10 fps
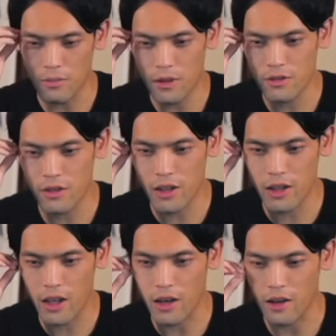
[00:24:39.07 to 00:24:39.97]
水い
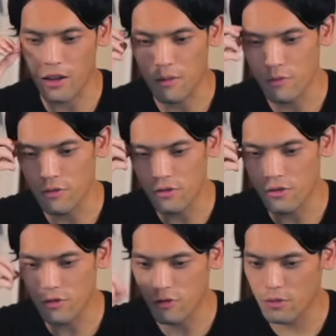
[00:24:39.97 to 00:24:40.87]
らないからねもう本
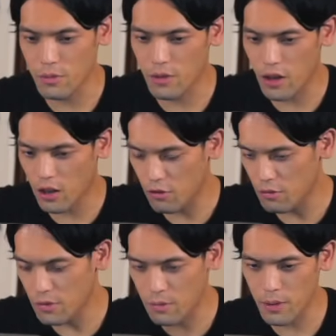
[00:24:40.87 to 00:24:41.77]
当にそのまま冷
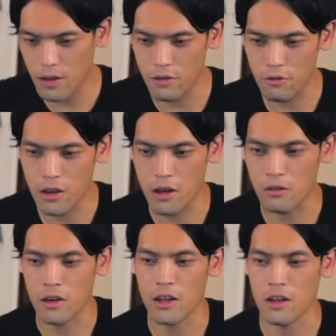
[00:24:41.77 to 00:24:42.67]
凍のバンって置いて
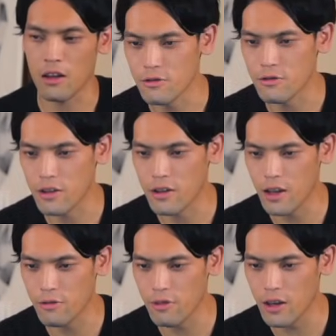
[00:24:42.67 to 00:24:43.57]
焼くだけなんでそうだ
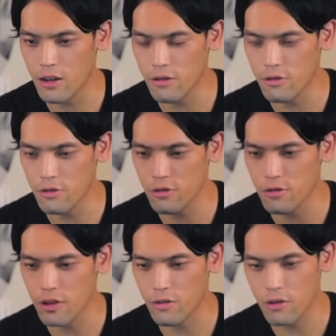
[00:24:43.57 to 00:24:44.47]
であと冷凍
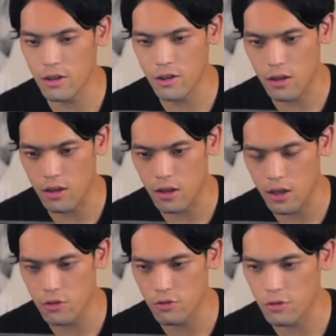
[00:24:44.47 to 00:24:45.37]
食品これで
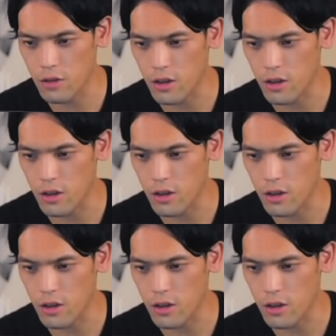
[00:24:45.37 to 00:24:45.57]
対処商品